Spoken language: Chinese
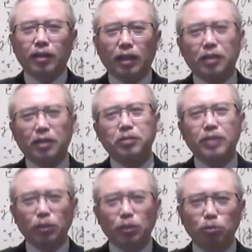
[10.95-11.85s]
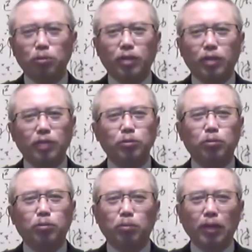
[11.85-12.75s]
啊，科学家说过，他说
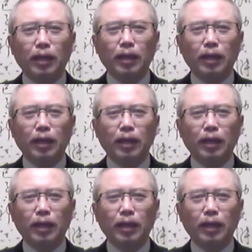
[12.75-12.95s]
我们呢，